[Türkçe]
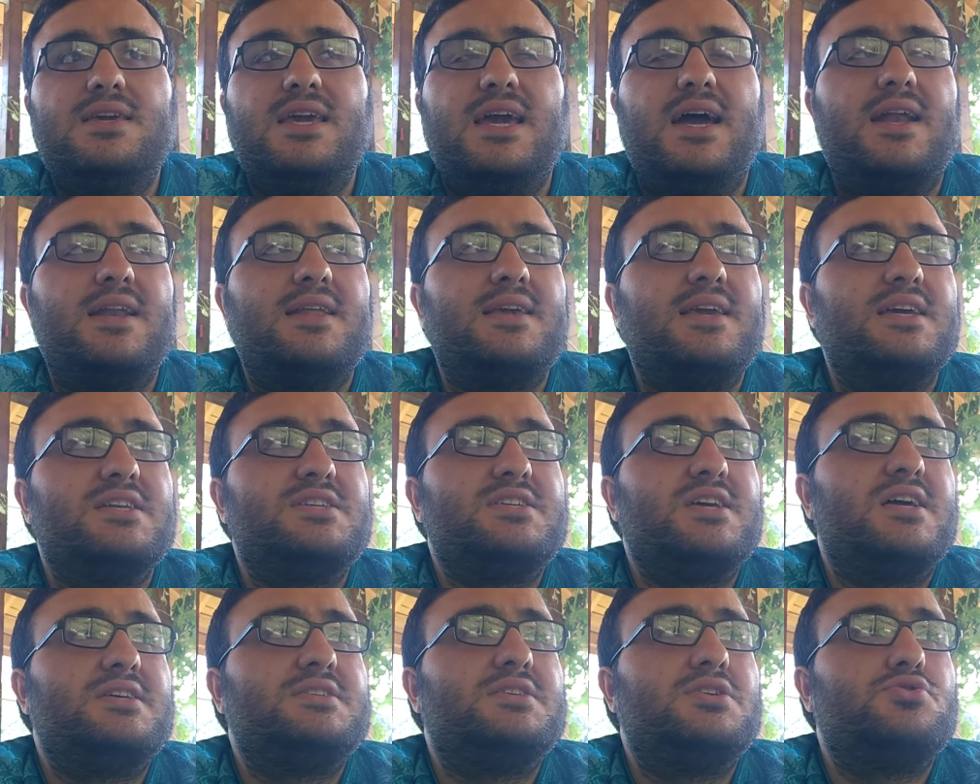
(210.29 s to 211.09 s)
Yani
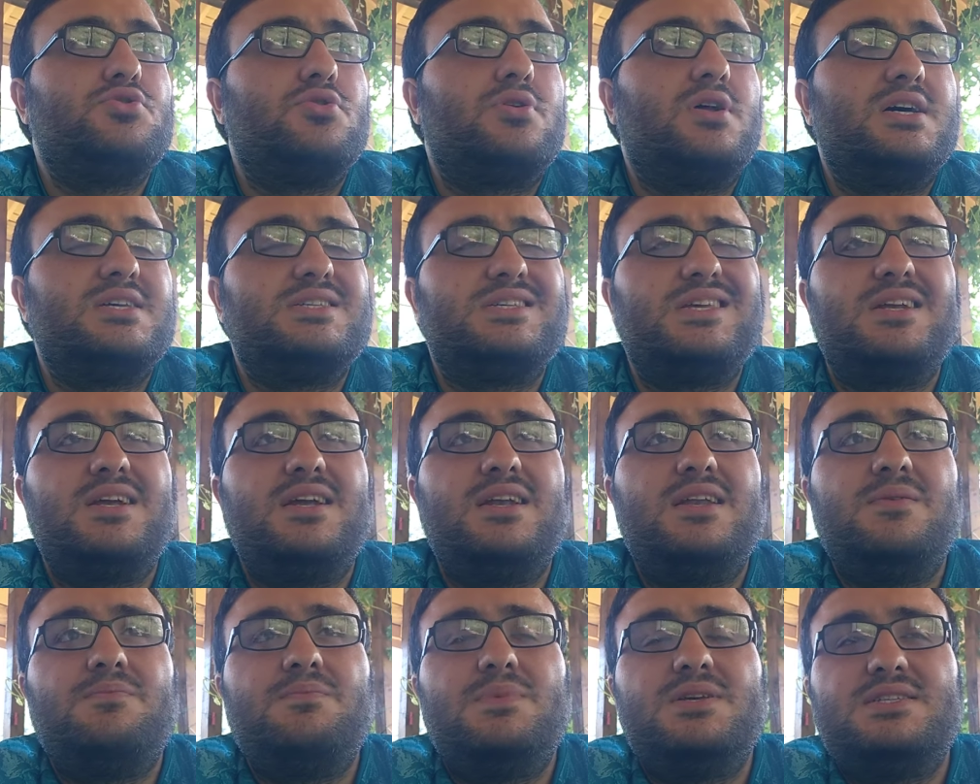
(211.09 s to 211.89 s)
geçen sezon Hasan
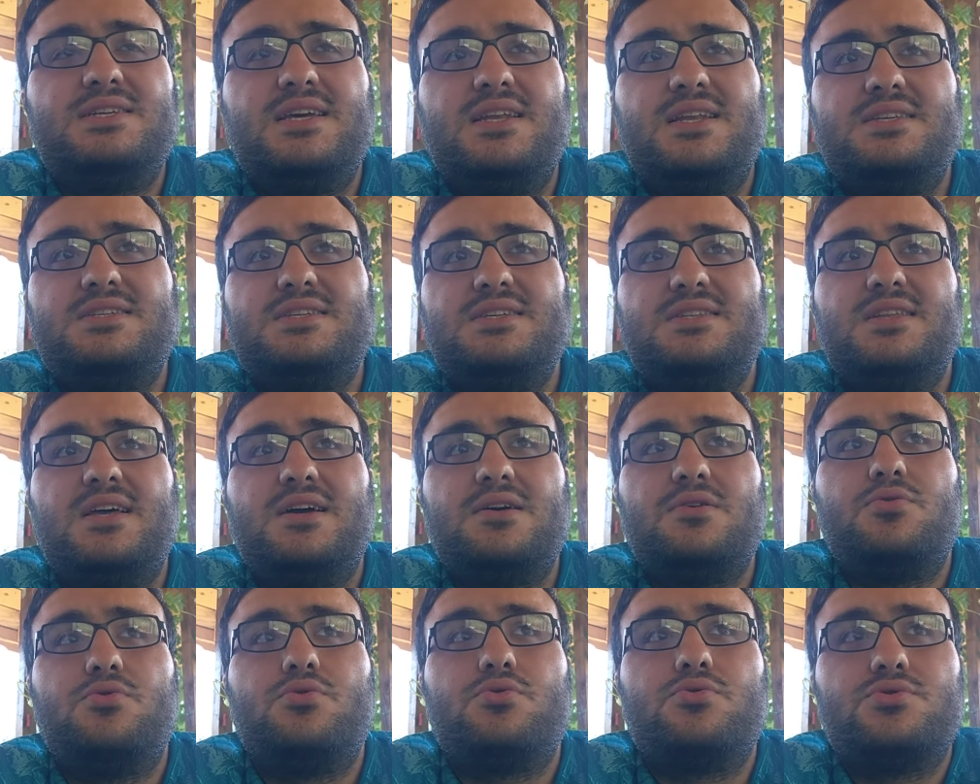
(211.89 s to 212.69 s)
Ali
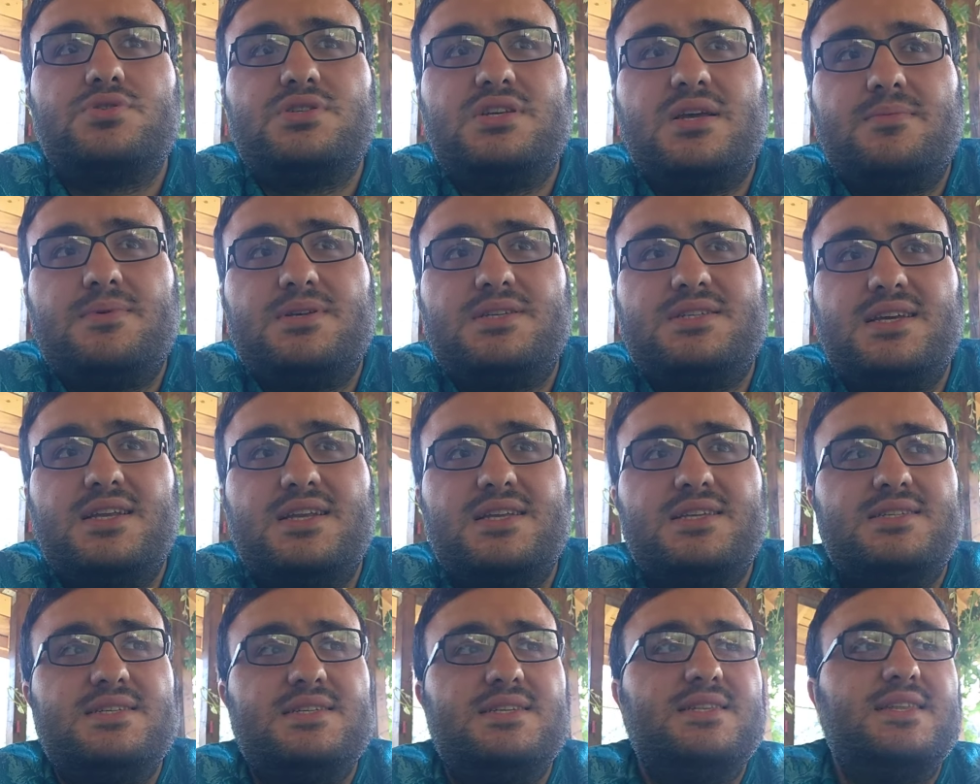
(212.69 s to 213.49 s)
meselesinden, Kuruze
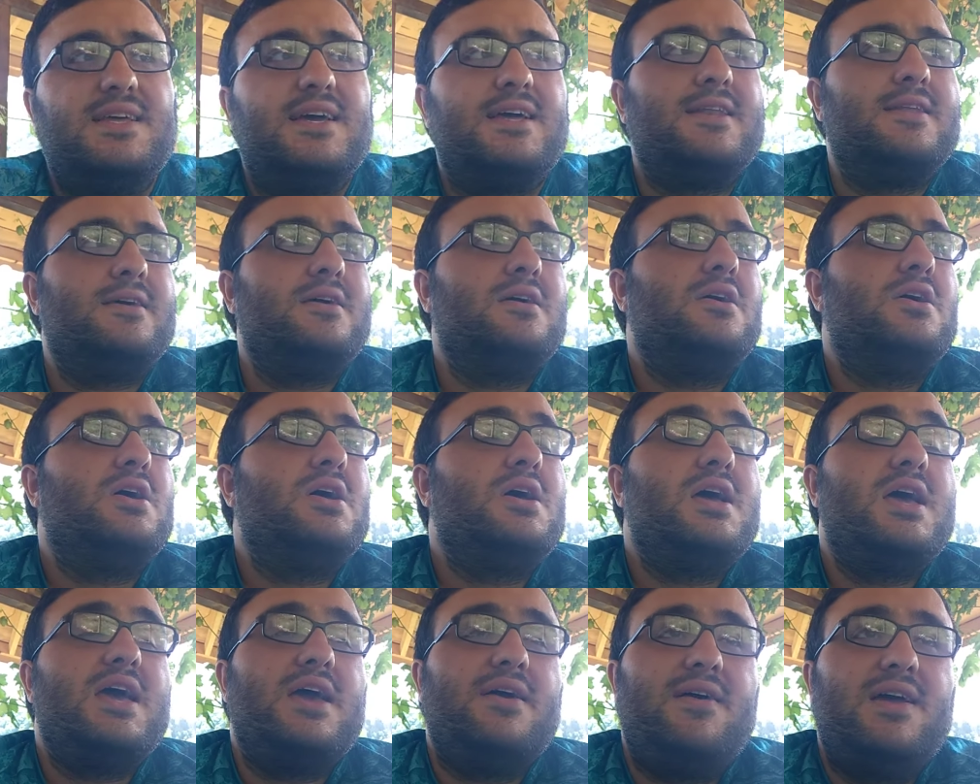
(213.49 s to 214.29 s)
meselesinden,
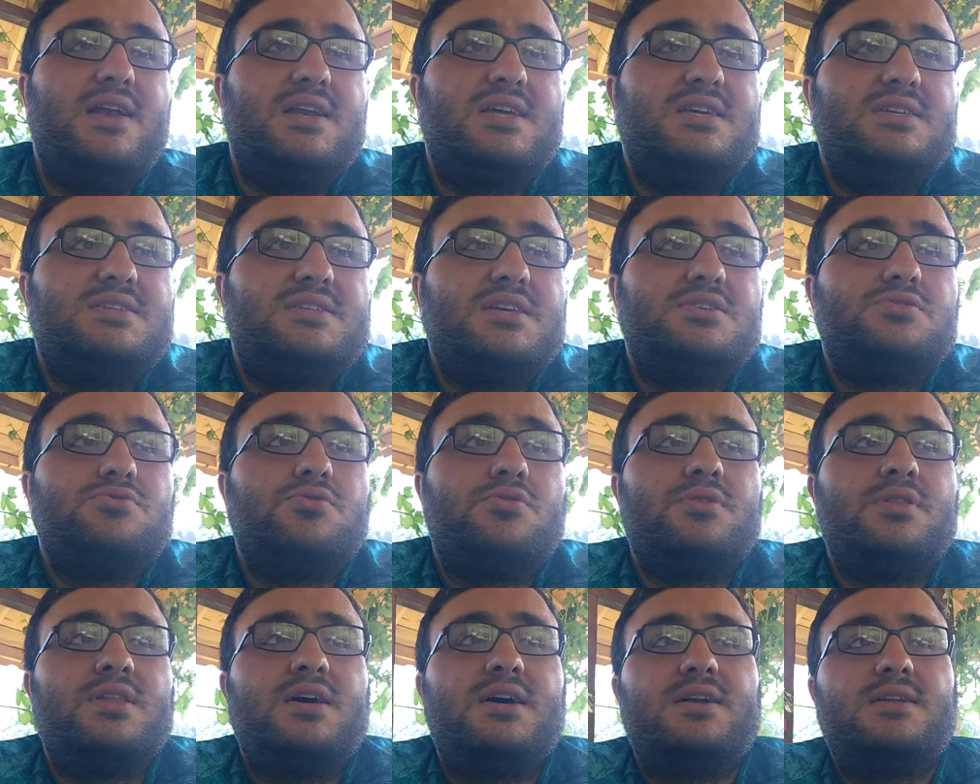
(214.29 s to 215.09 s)
evvelki
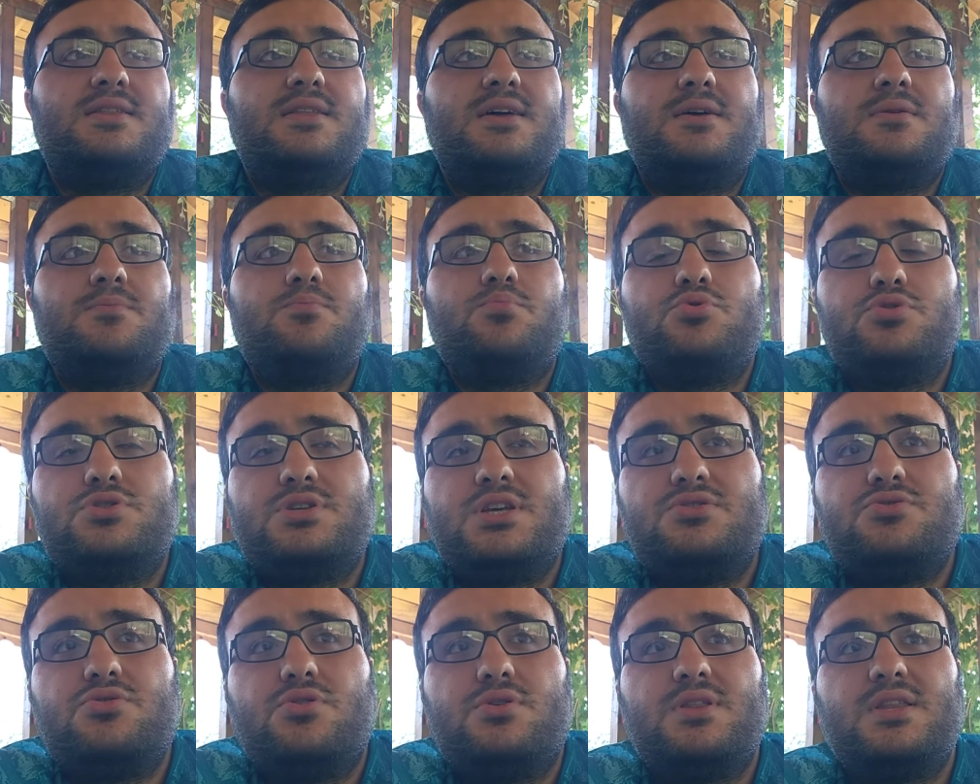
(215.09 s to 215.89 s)
sezonlardan, bu
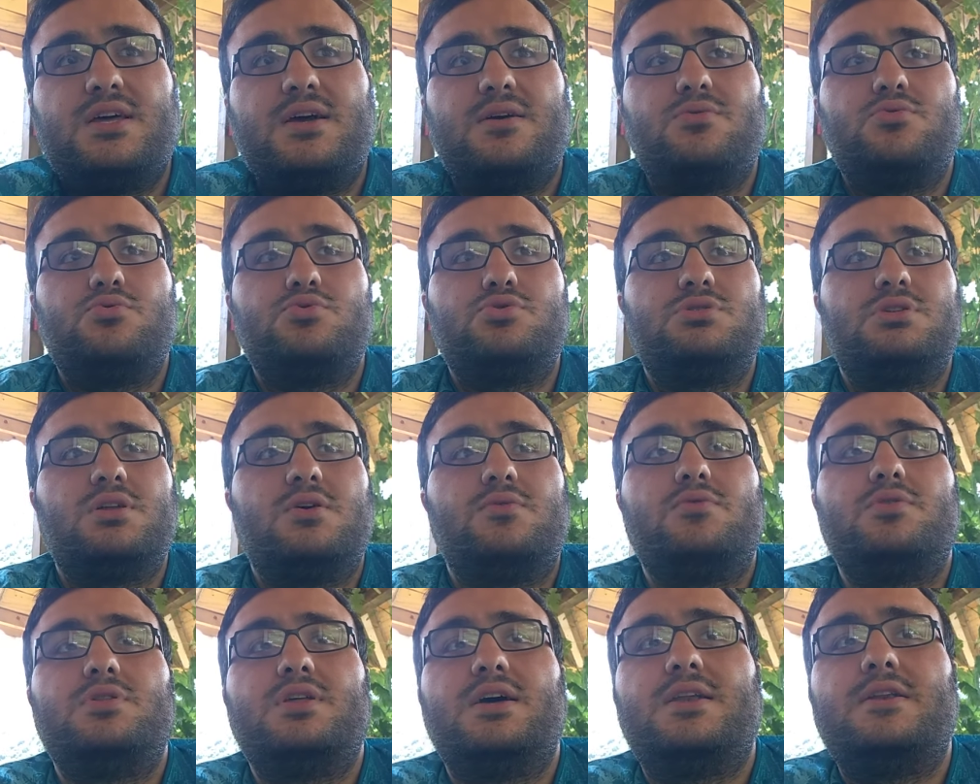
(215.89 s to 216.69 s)
sezondan,
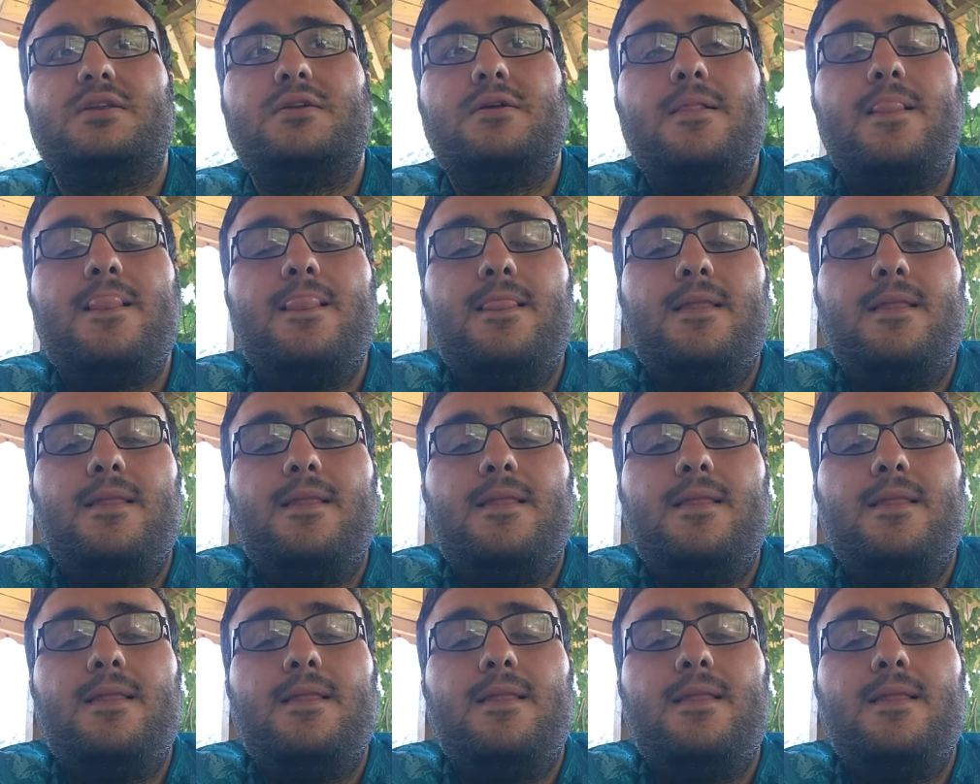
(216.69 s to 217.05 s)
Gustavo'dan